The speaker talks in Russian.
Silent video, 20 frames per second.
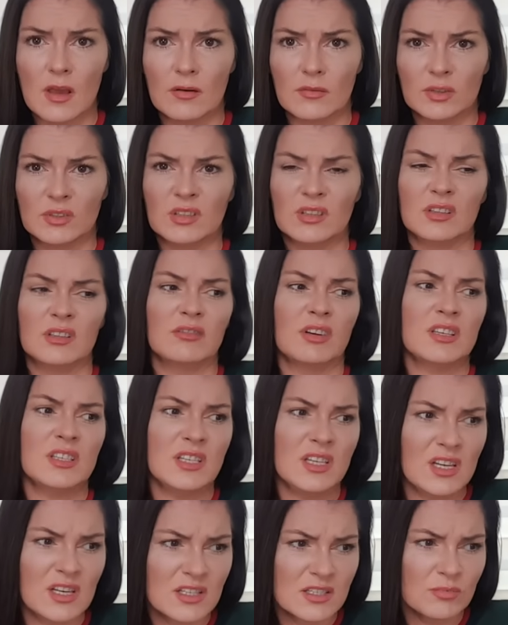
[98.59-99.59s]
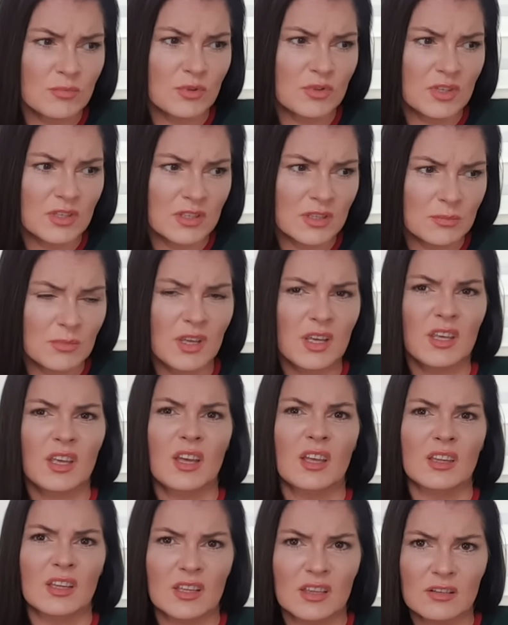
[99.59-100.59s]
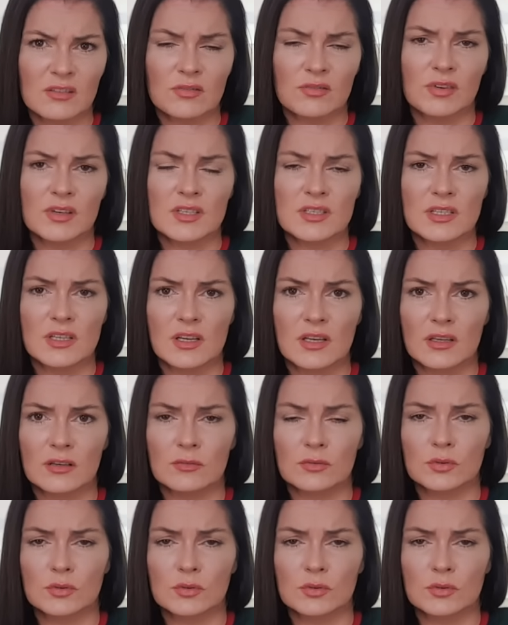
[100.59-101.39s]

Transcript: Вот этот Василий смотрит на меня, я на этого Василия.